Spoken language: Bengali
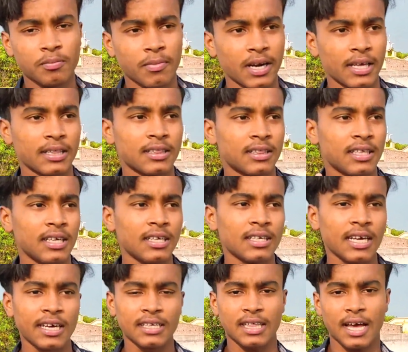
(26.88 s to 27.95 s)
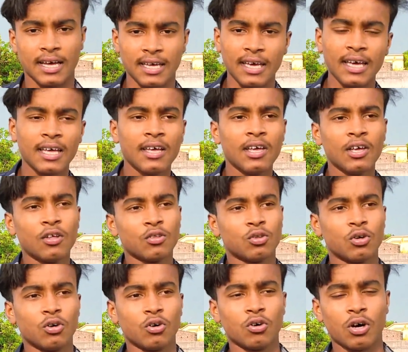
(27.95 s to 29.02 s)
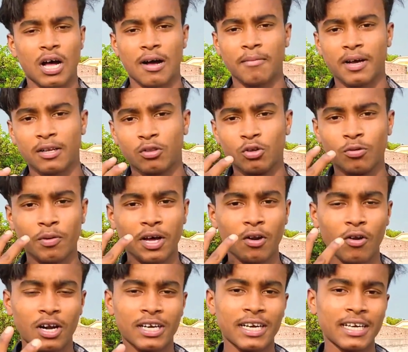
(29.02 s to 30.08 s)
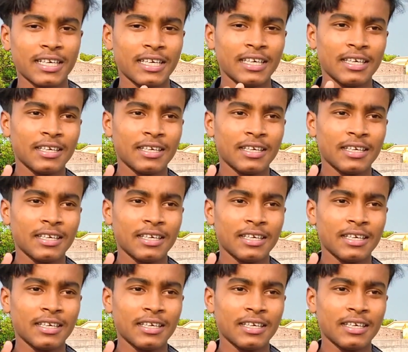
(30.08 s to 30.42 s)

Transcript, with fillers: মানে তিনটে ই থাকে তো আমার দুবার অলরেডি